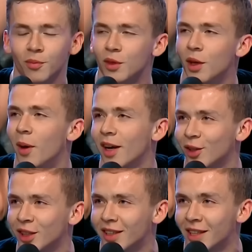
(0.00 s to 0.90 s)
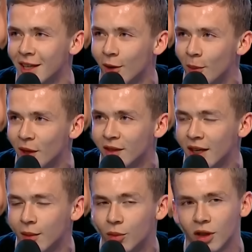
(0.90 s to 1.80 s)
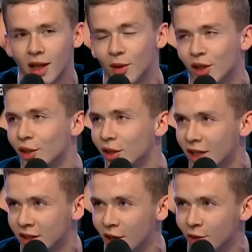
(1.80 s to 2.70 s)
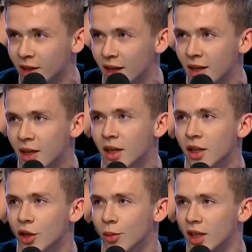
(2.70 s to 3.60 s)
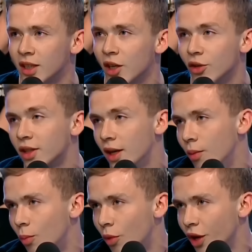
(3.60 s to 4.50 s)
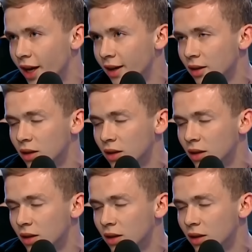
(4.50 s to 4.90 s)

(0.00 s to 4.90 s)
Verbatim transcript: nie bardzo się chcę zagłębiać w takie, bo dla mnie to jest odrażające. Aha. moje,